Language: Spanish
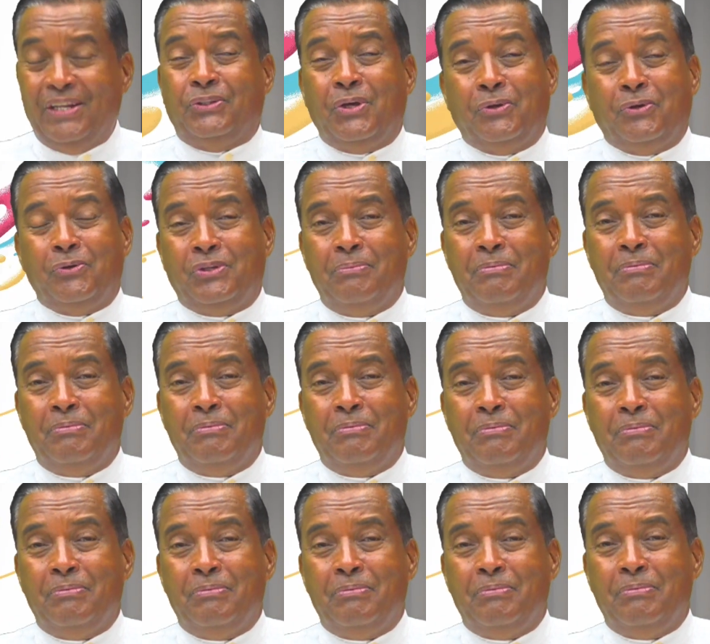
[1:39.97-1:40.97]
El doctor
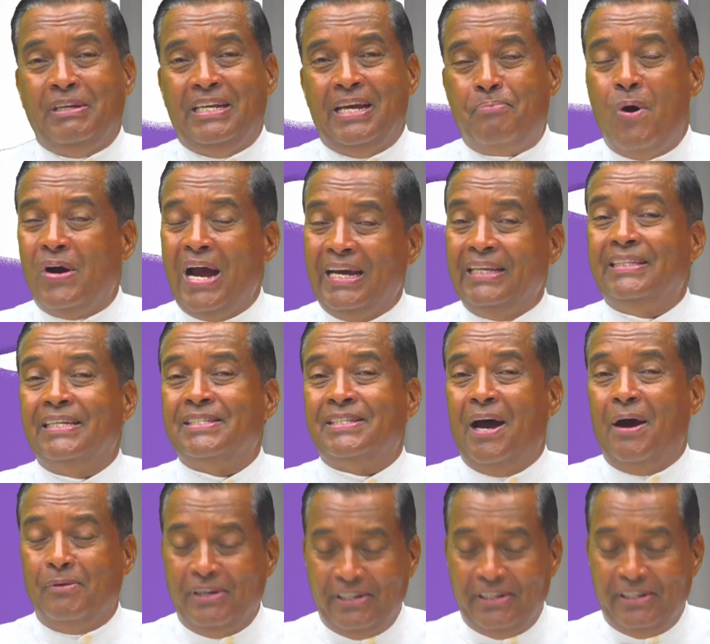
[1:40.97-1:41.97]
Cruz Minian poca
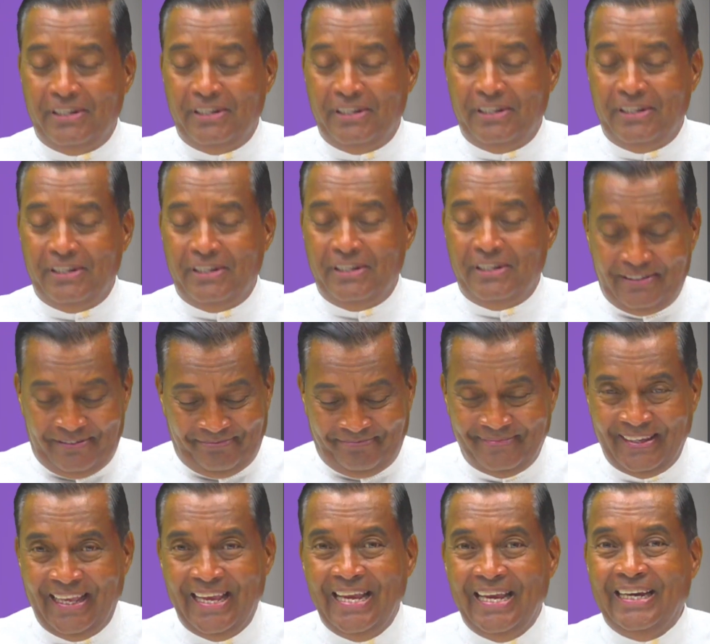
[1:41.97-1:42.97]
gente sabe
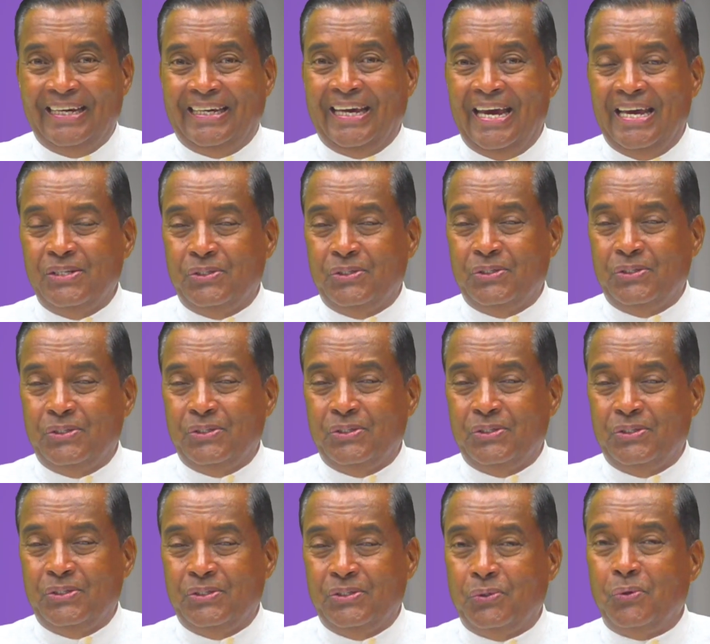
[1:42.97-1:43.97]
que
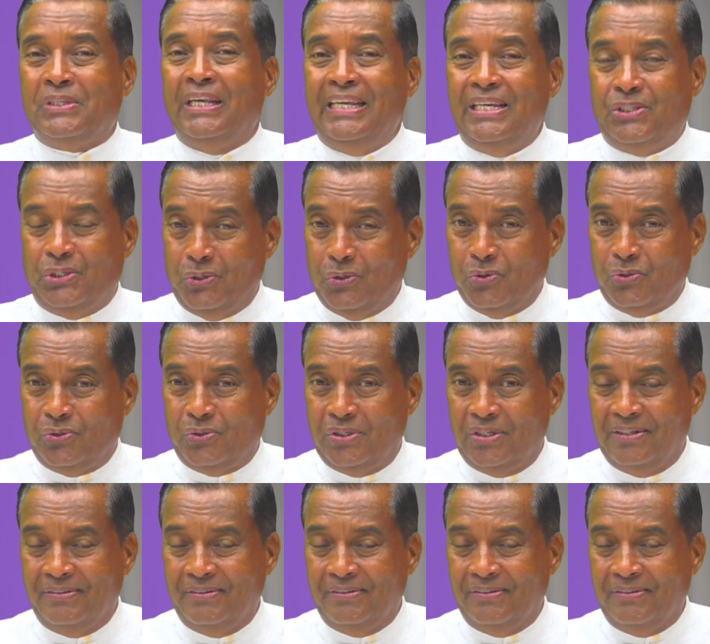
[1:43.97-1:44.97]
en sus
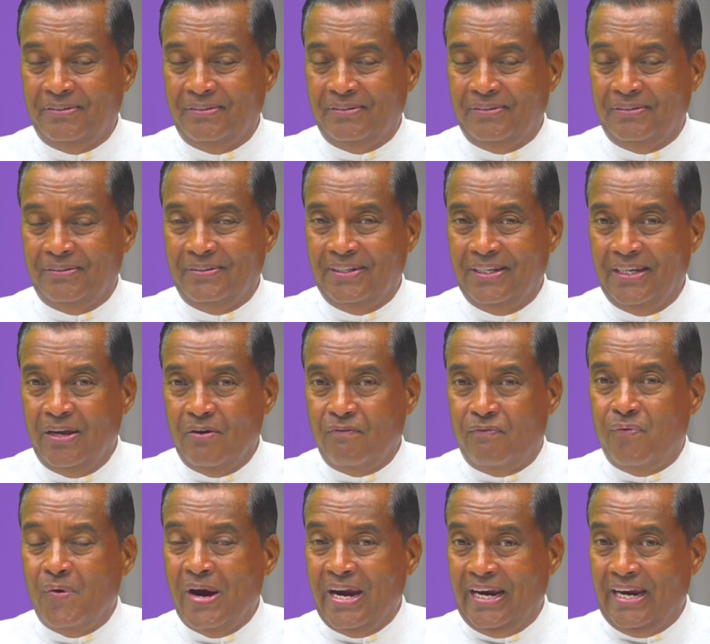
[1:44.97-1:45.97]
inicios
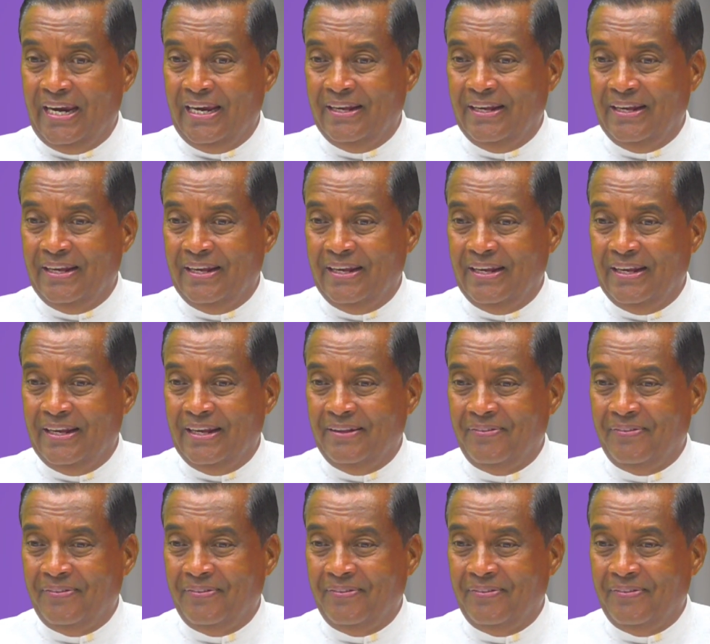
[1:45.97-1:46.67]
fue